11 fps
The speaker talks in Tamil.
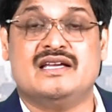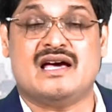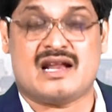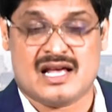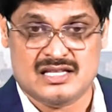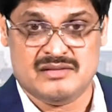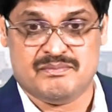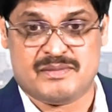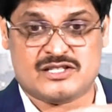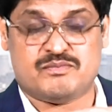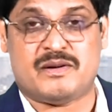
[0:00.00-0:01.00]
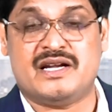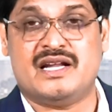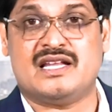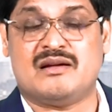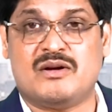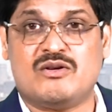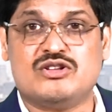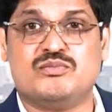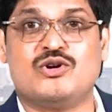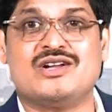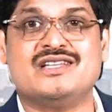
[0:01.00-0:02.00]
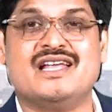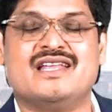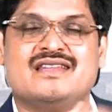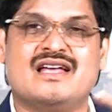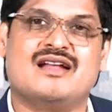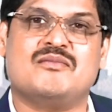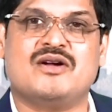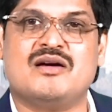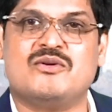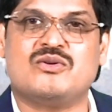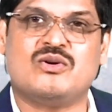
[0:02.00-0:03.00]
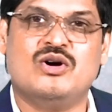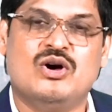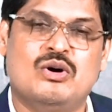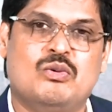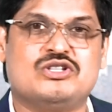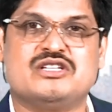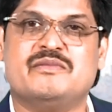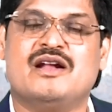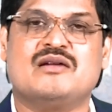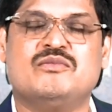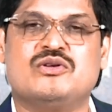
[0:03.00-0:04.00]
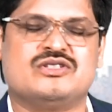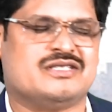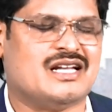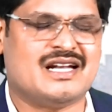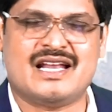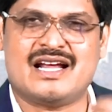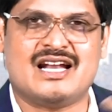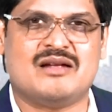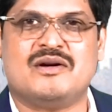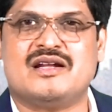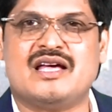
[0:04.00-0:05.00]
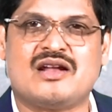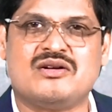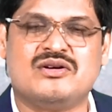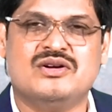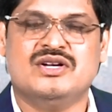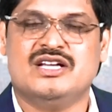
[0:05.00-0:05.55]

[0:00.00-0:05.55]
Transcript: யாராவது இம்ப்ரெஸ் பண்ணின நம்மளை வந்து புகழ்ந்துட்டே இருந்தால் நம்ம என்ன பண்ணுவோம் ஒருத்தர் மேலே அன்பு இருக்கும் சில நேரங்கள் நம்மள்கிட்ட யாரும்